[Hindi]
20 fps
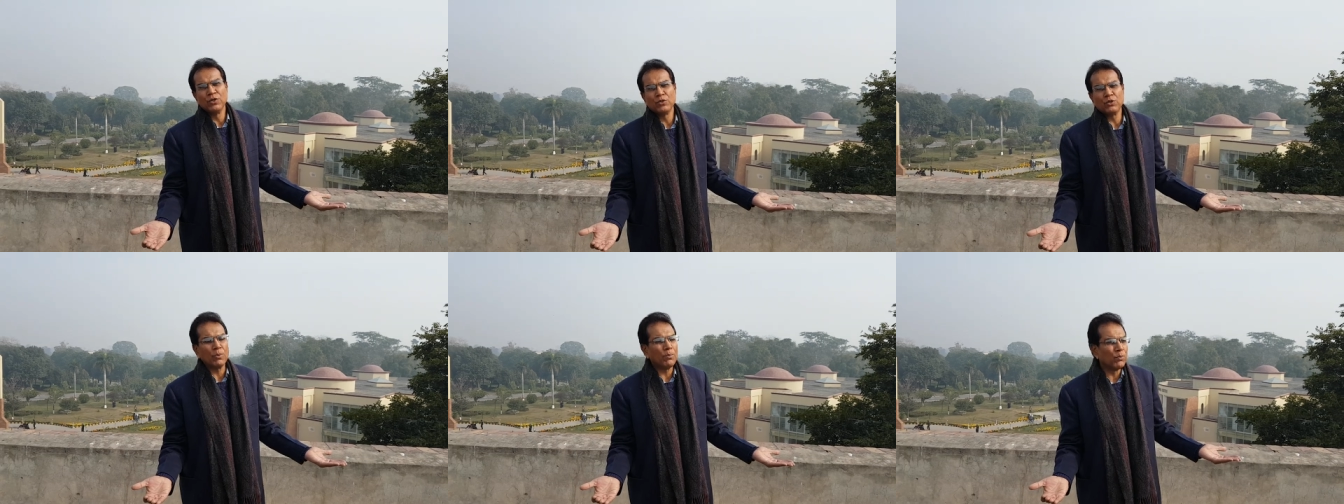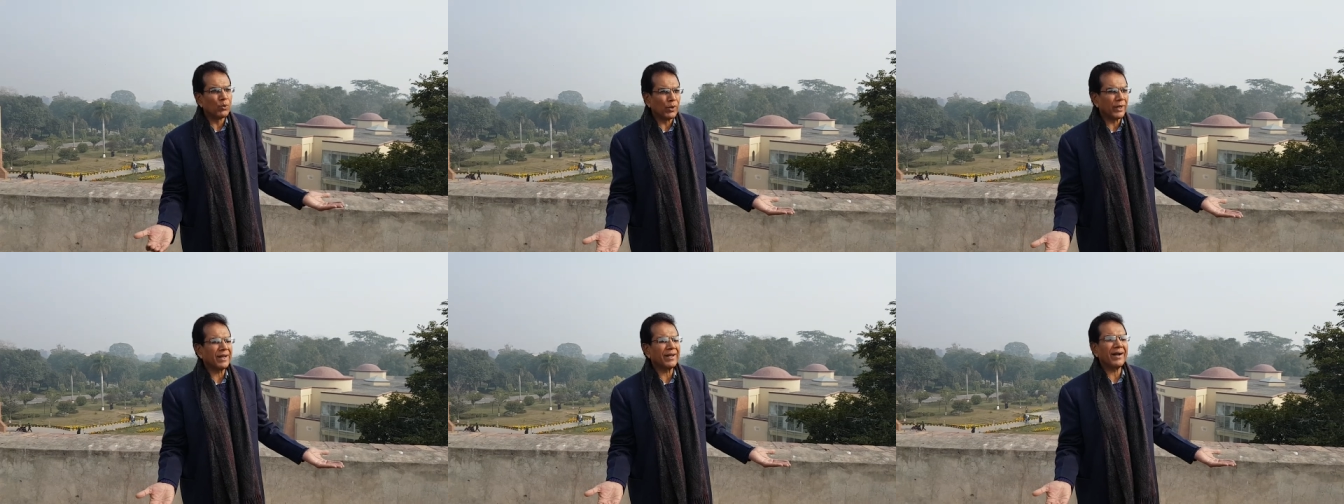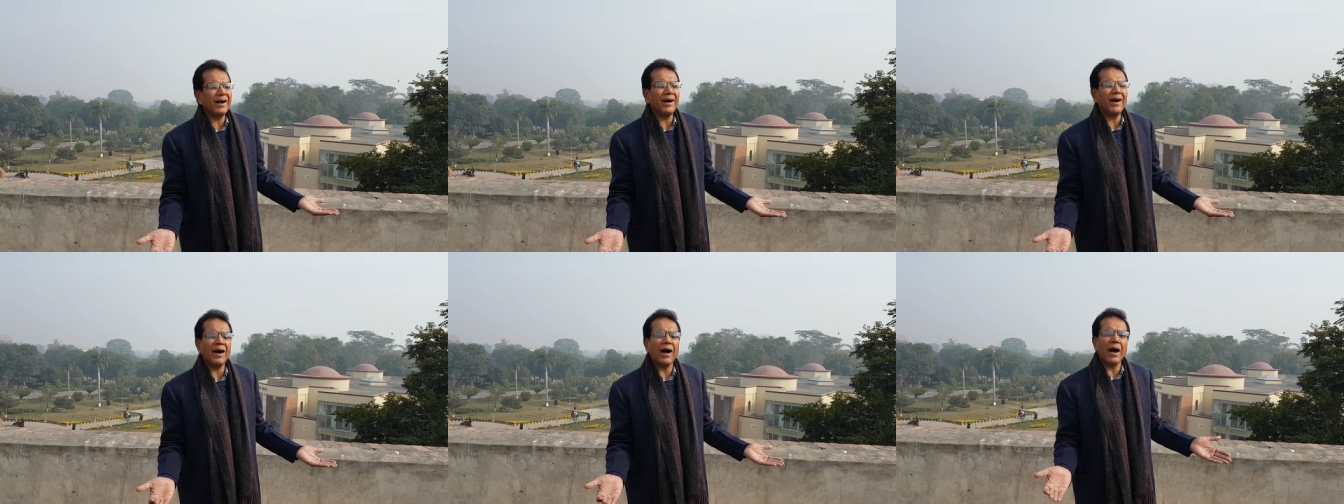तो
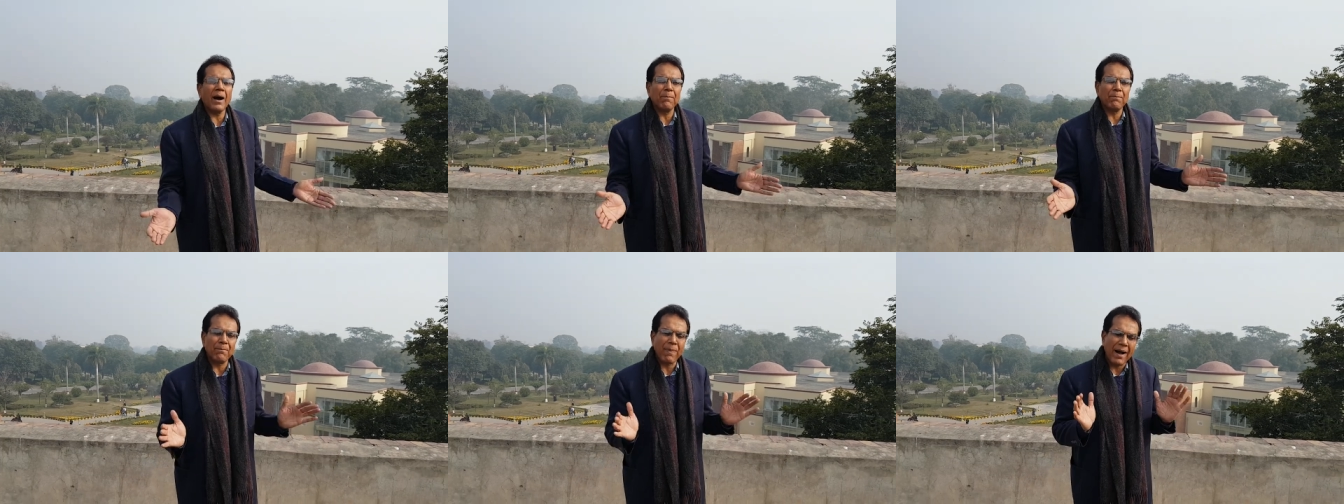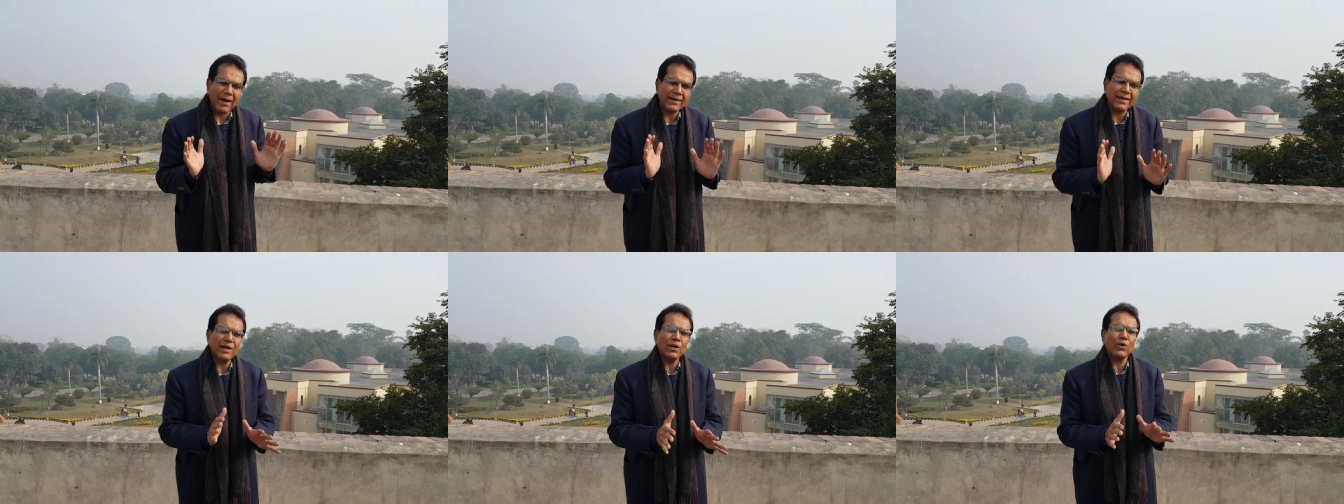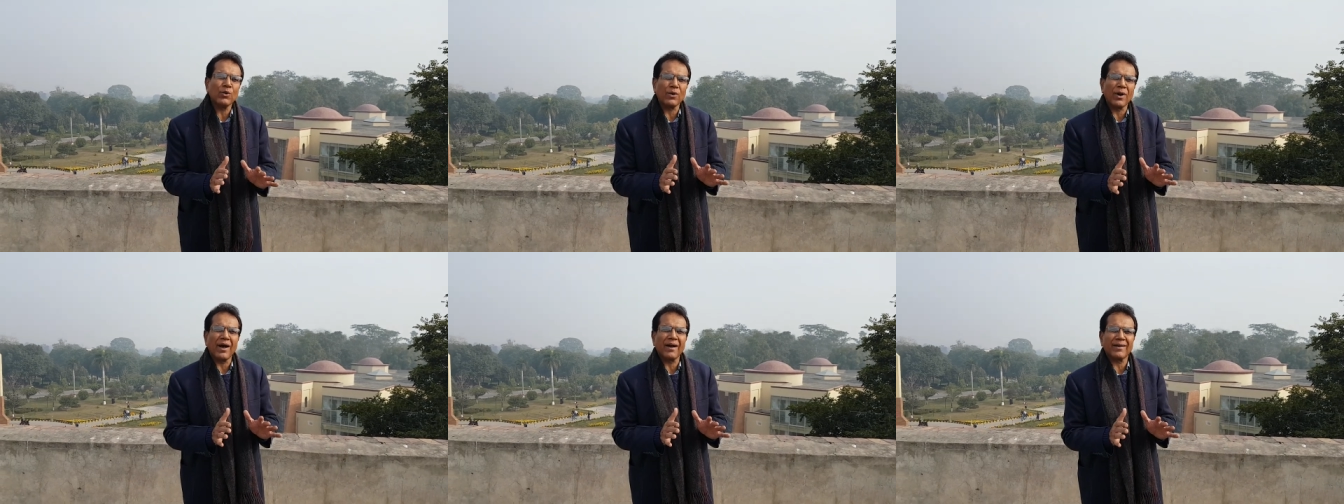मुरिंगा बाकी
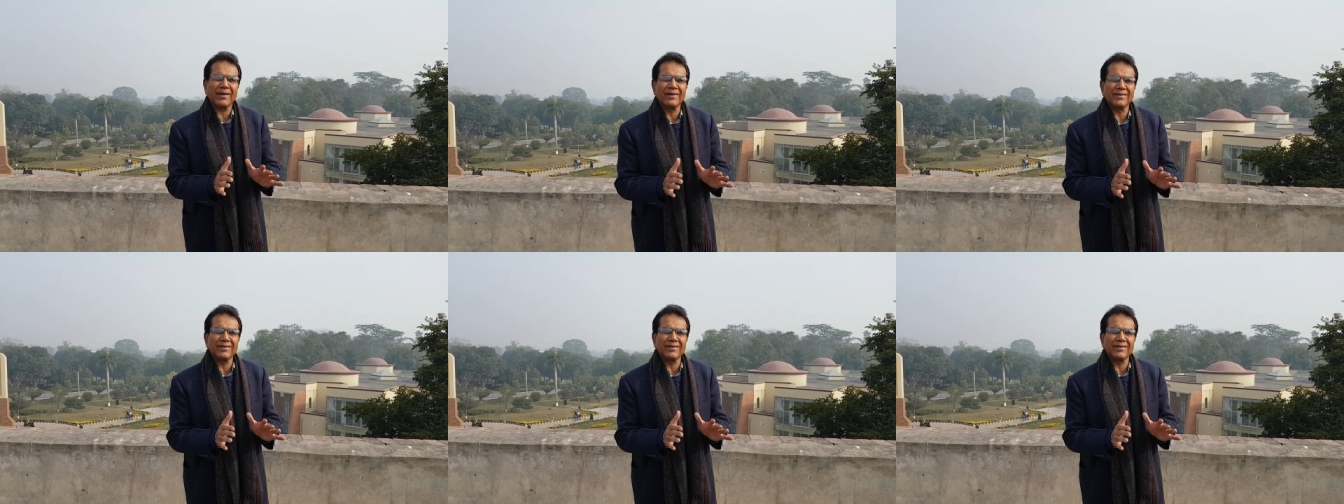खुराक